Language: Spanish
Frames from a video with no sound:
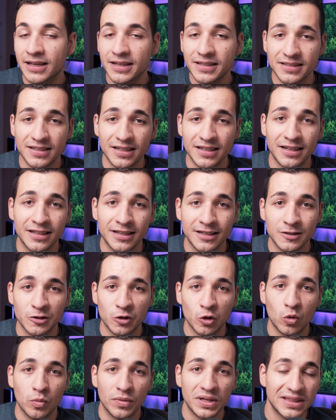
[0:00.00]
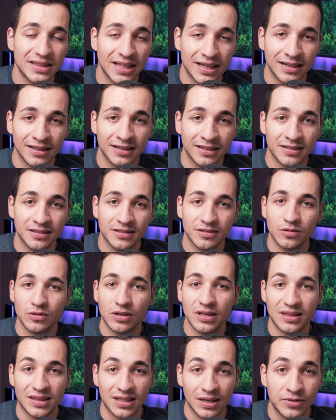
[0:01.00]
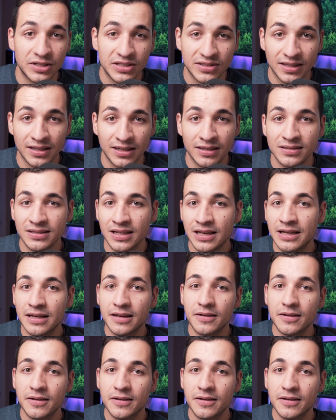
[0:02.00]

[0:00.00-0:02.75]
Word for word: series, documentales, entrevistas